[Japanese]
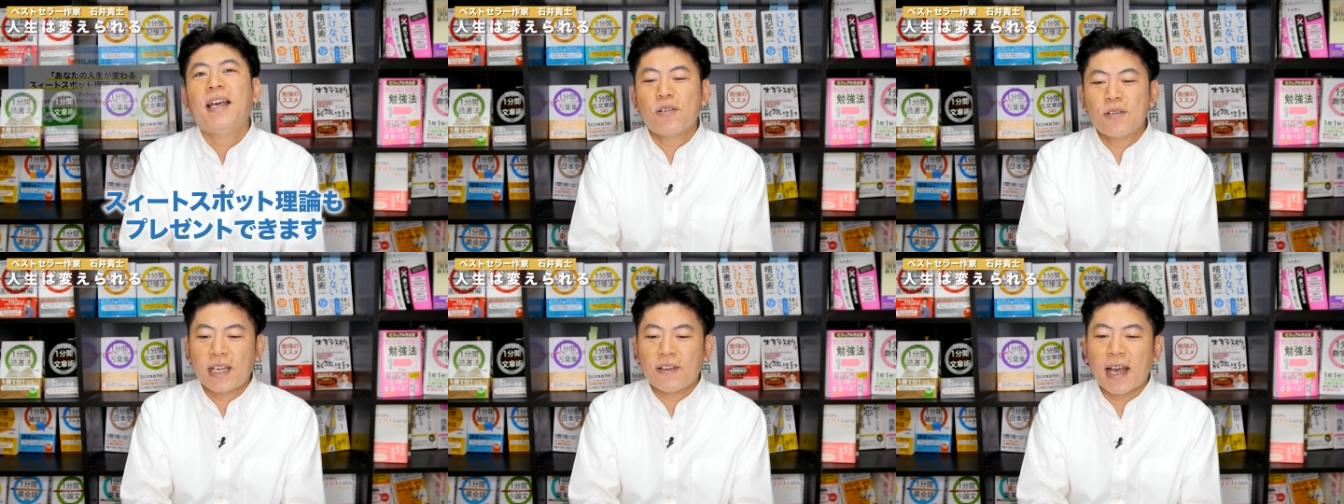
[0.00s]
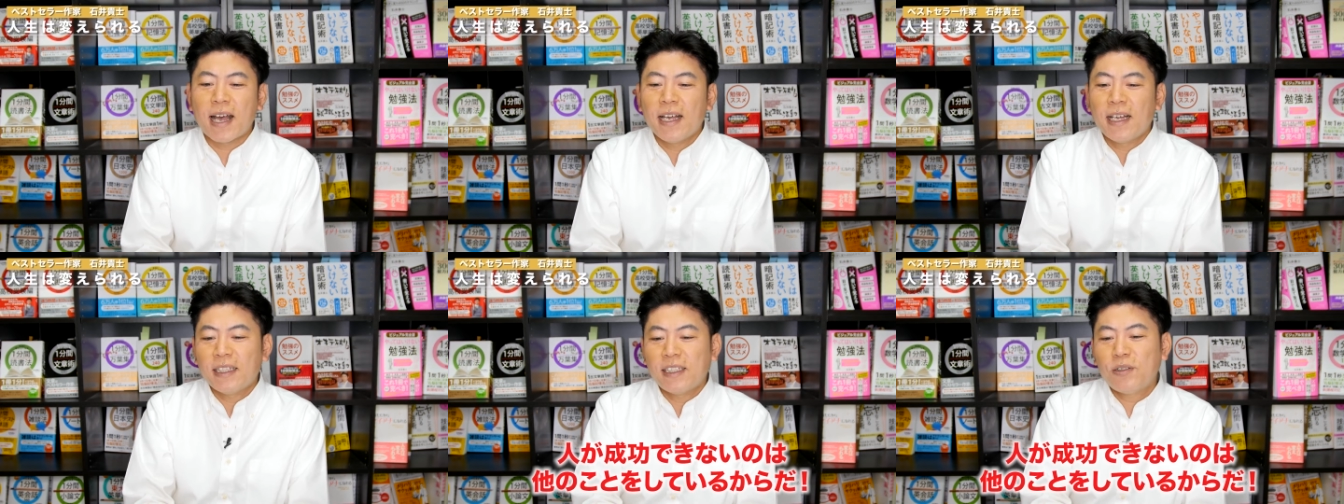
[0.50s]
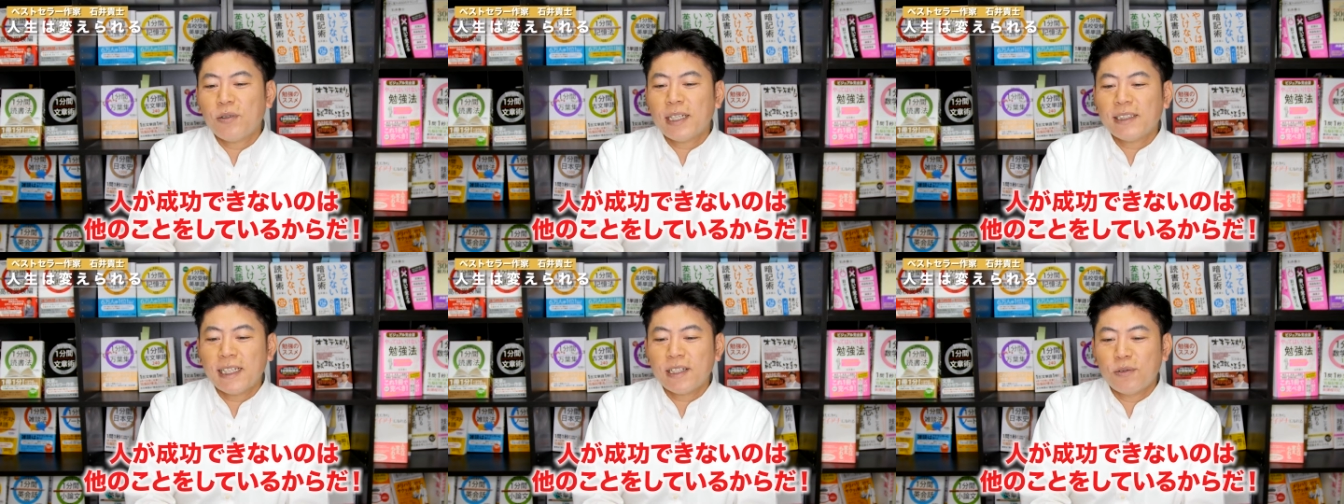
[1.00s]
今回は人
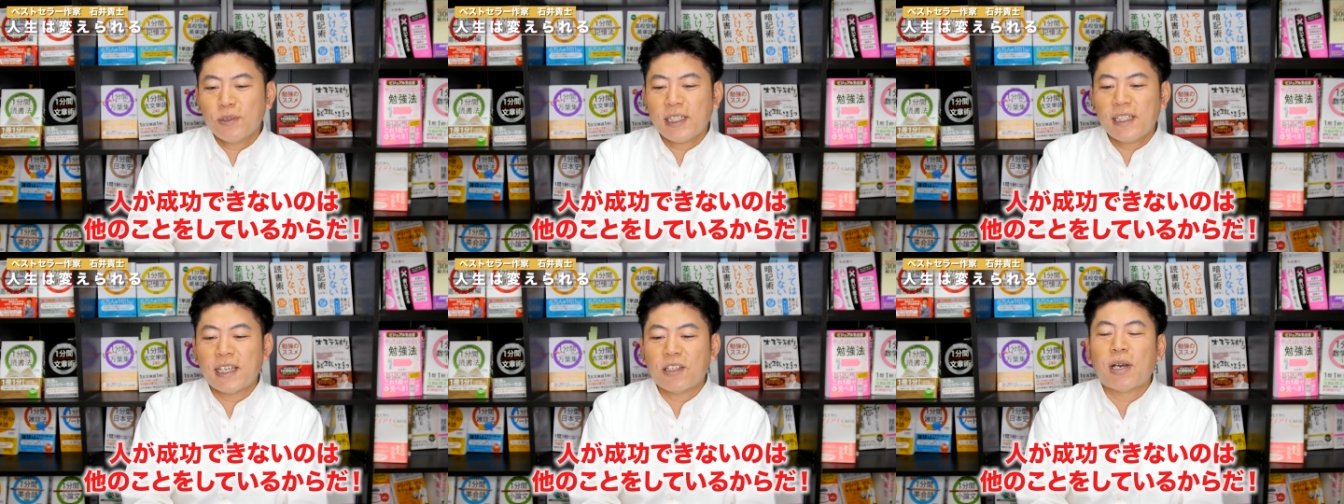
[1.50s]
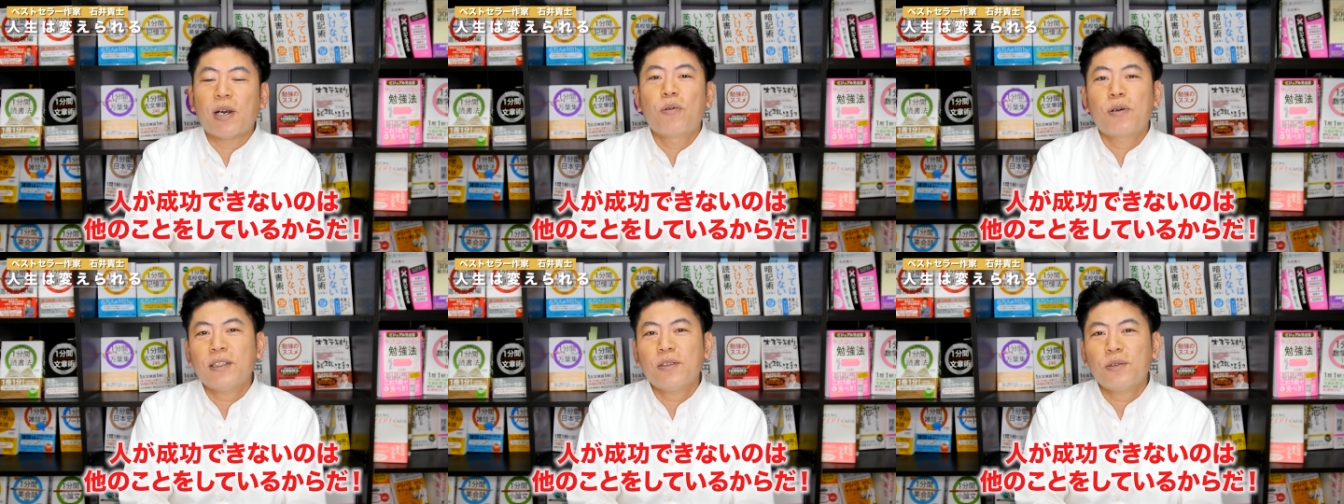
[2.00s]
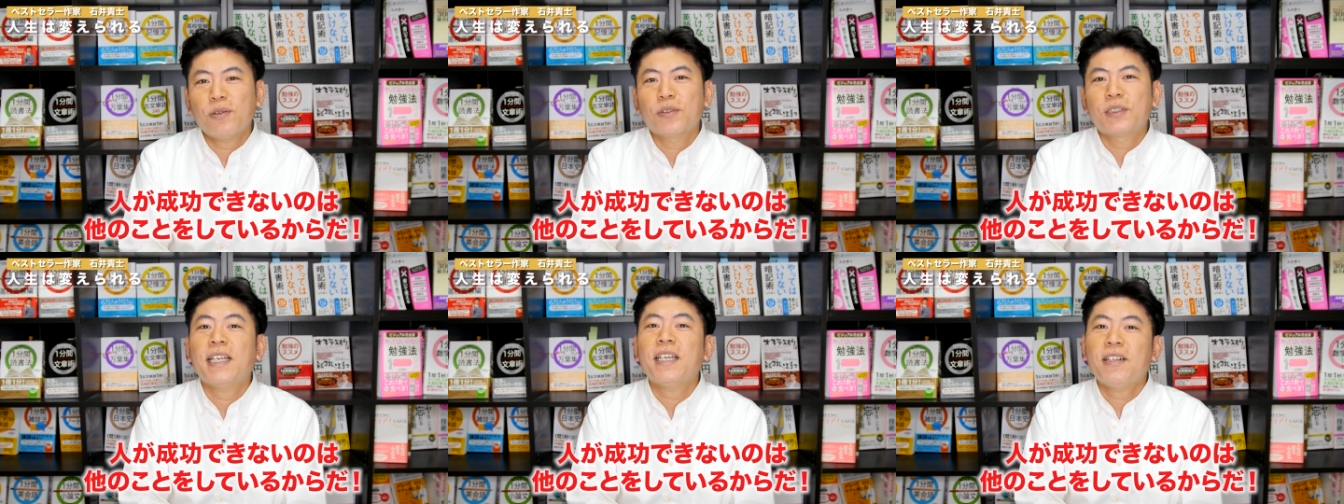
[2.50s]
が成功できないのは他のことを
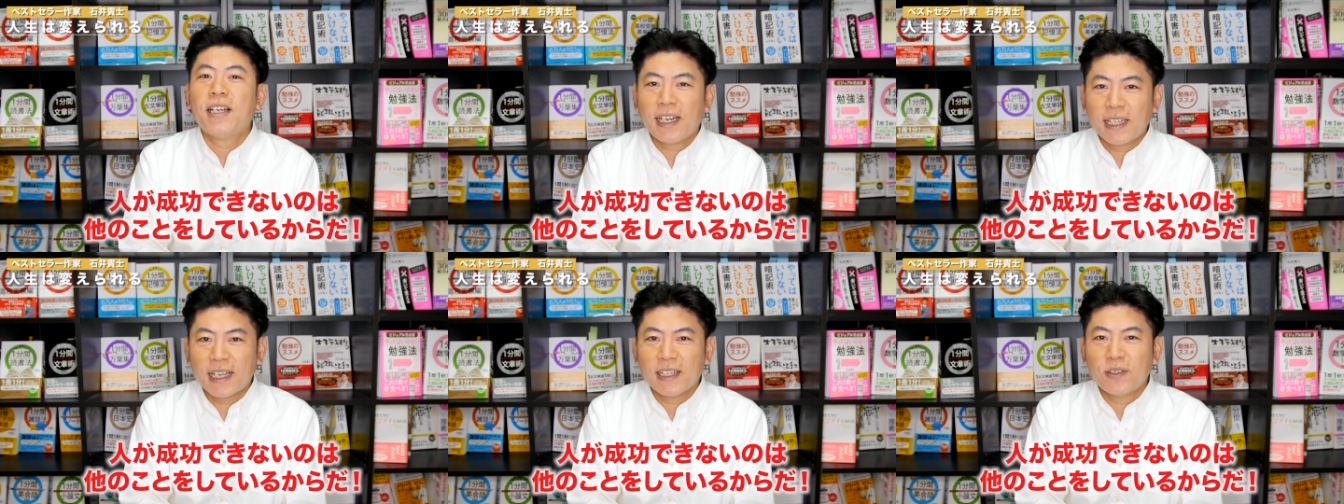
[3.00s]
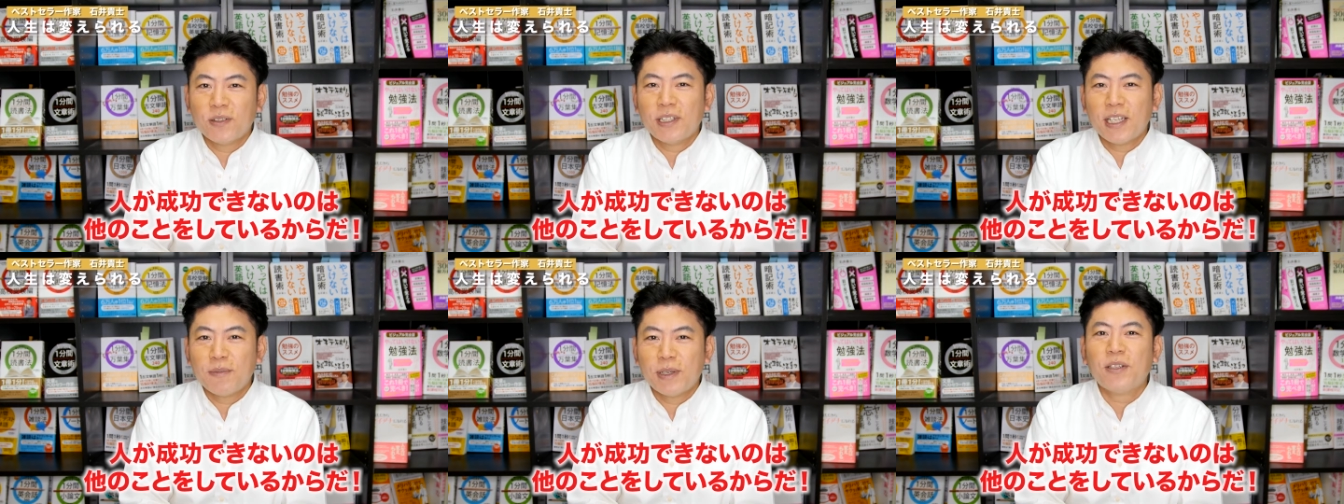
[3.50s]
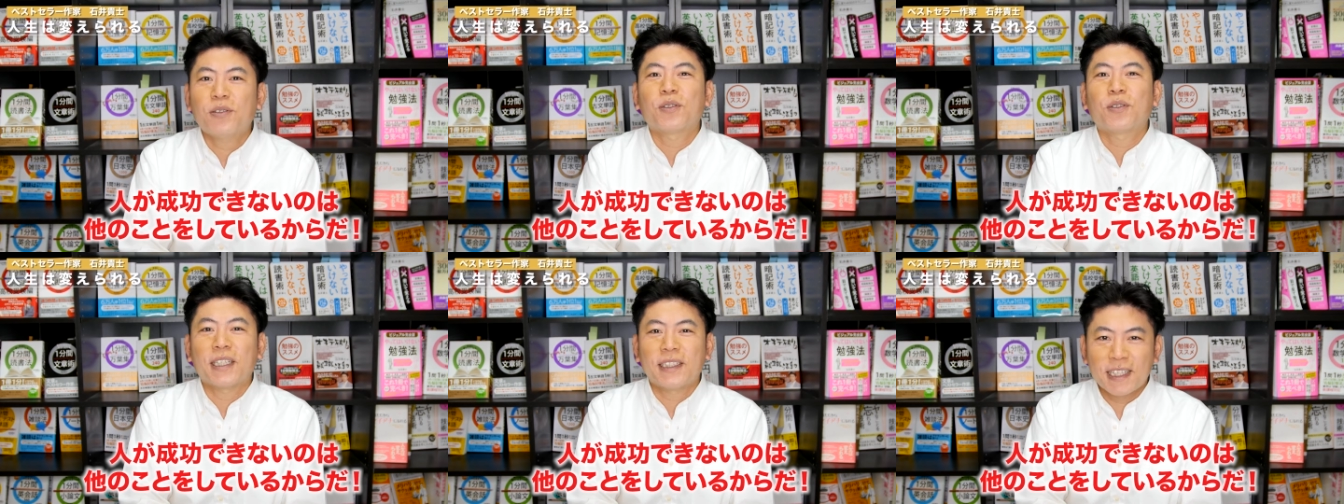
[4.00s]
しているからだというテーマでお
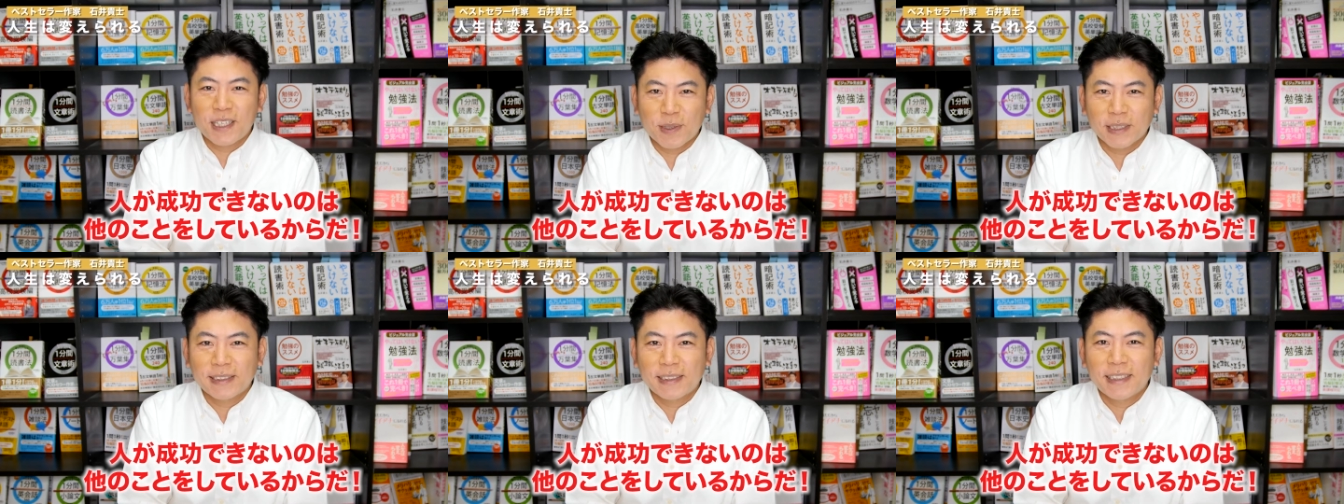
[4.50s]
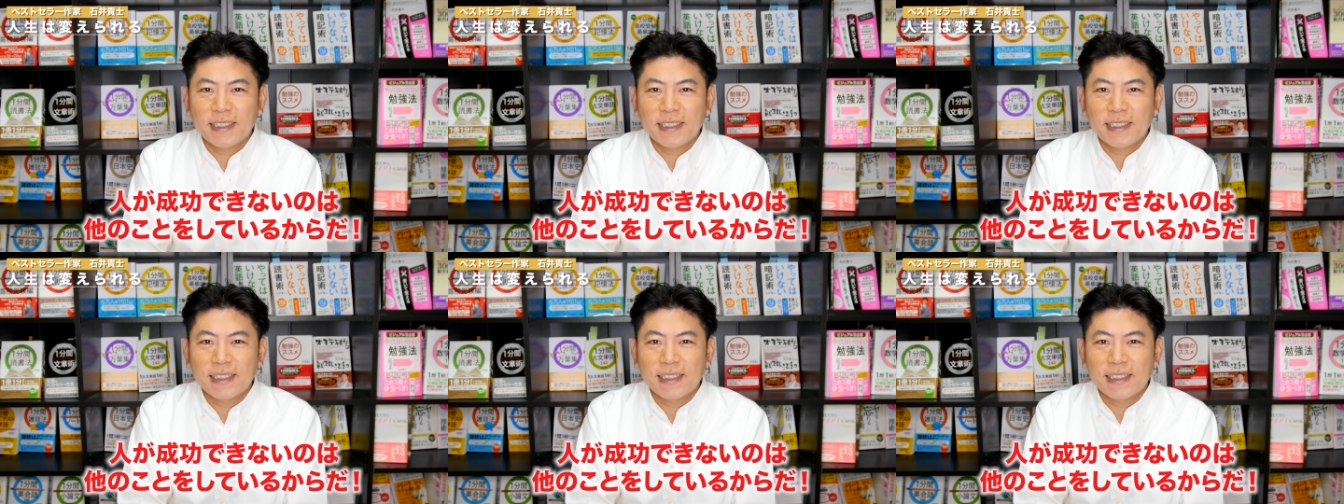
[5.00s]
届けしていきます。